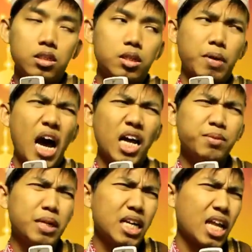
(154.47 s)

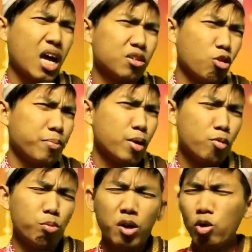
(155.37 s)
pahami ketika
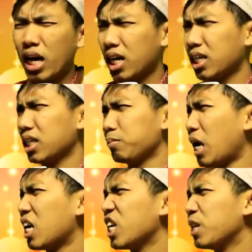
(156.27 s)
suamimu pulang
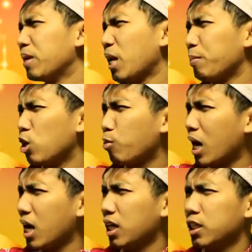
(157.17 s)
berada di depan
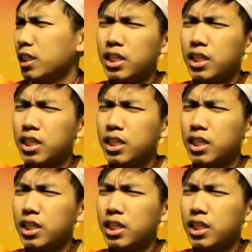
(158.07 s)
rumah